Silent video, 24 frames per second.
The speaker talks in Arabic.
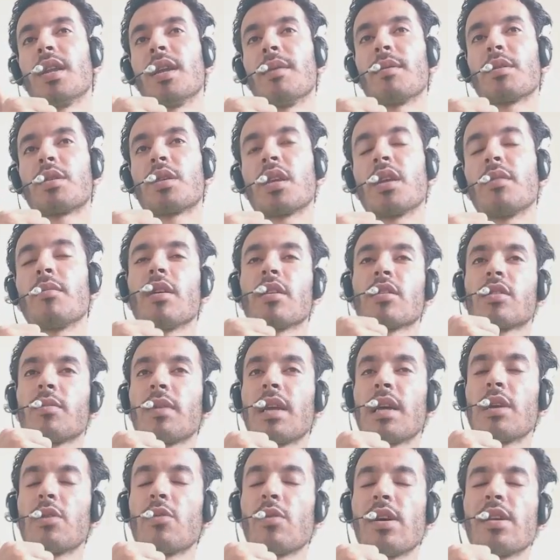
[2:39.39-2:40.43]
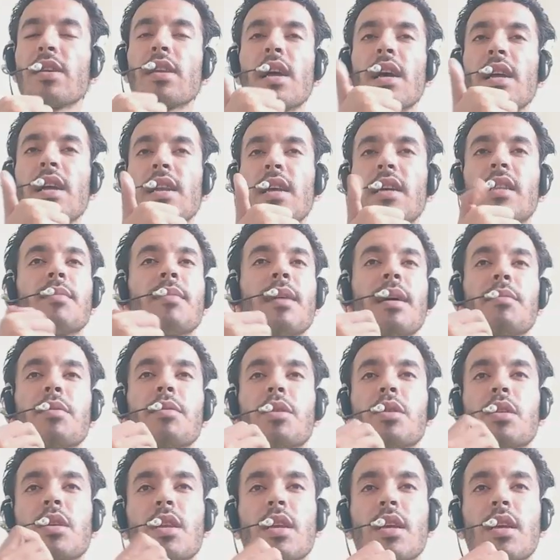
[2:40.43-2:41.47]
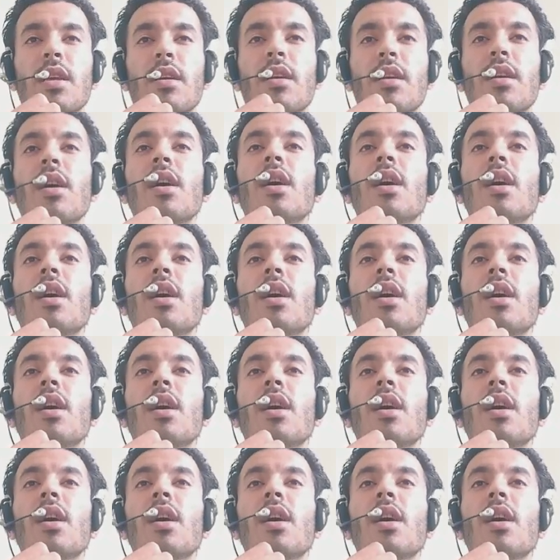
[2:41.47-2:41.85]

انما 3 ملتبلاي 1 اللي هتبقى بال 3